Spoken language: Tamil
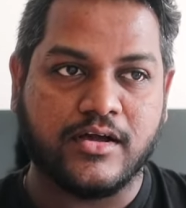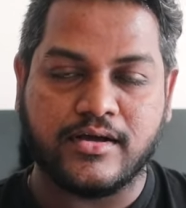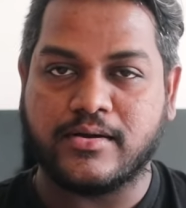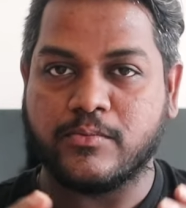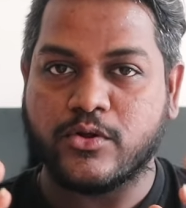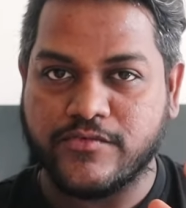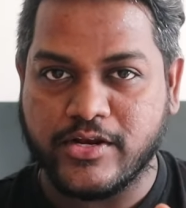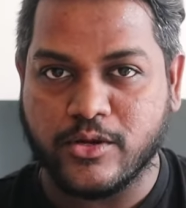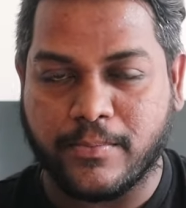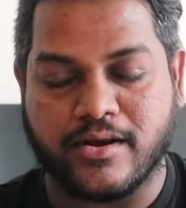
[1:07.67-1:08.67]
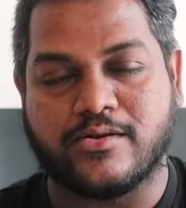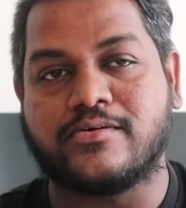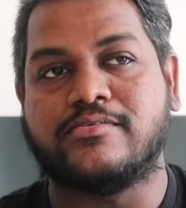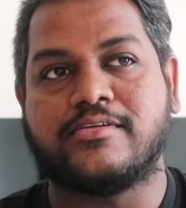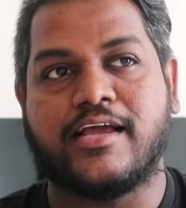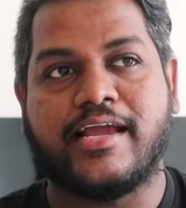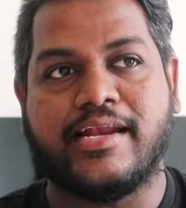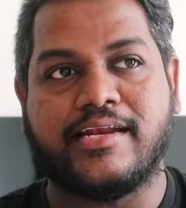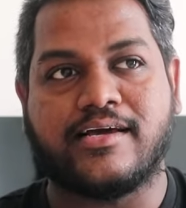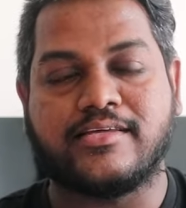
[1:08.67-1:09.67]
uh, ஒரு வீடியோ பண்ணணும்
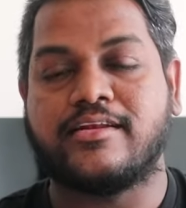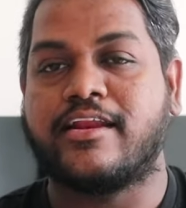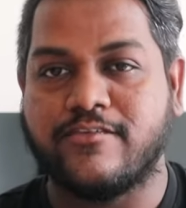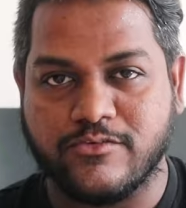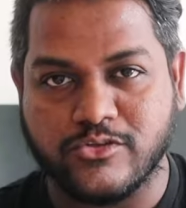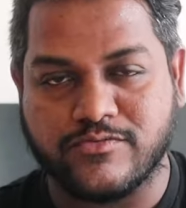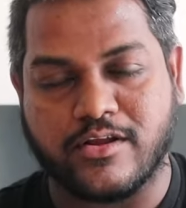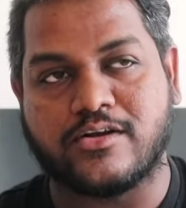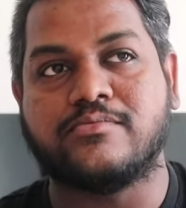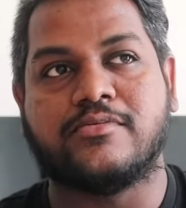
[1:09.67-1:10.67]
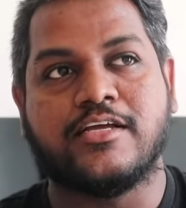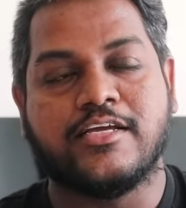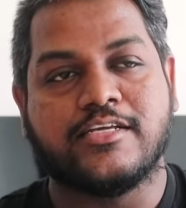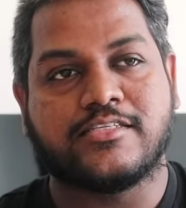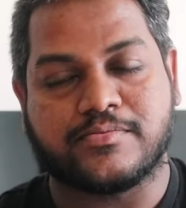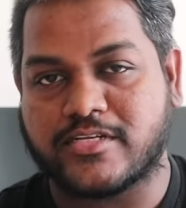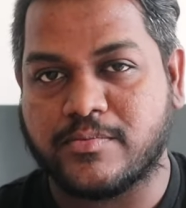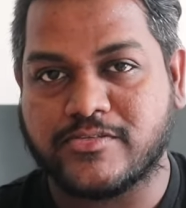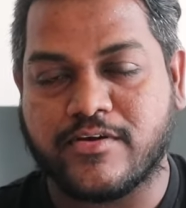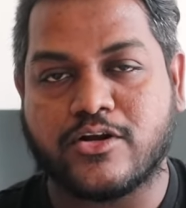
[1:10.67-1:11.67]
அண்ட் அதுக்கு நிறைய வியூஸ் வரணும்
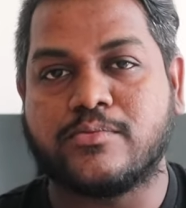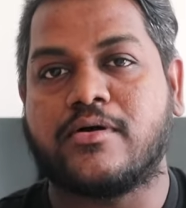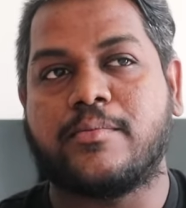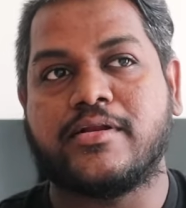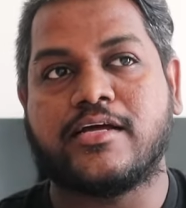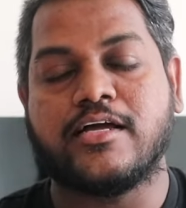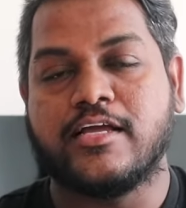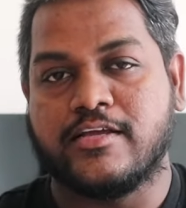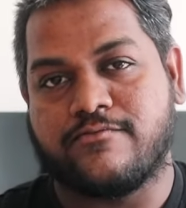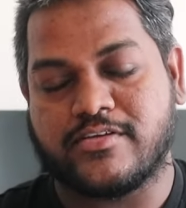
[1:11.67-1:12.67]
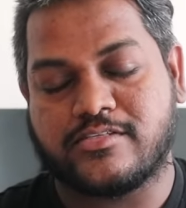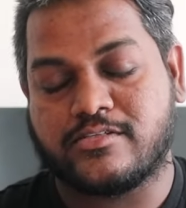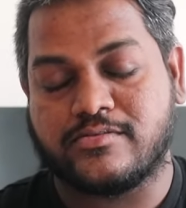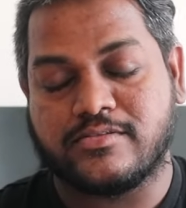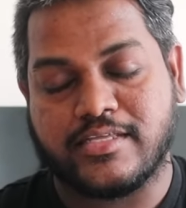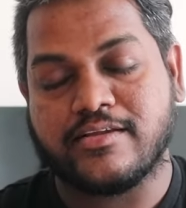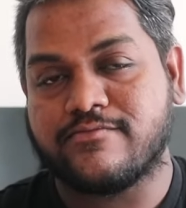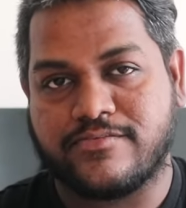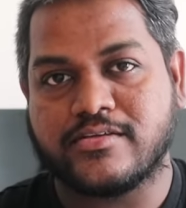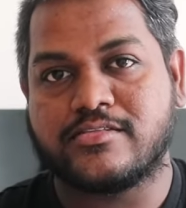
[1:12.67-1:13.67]
சப்ஸ்கிரைபர்ஸ் வரணும் அப்படின்னா ஃபஸ்ட் திங்
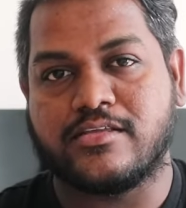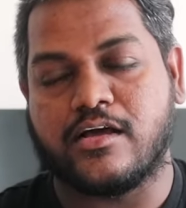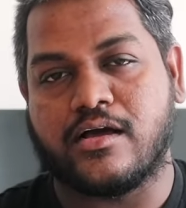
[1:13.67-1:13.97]
ஃபர்ஸ்ட்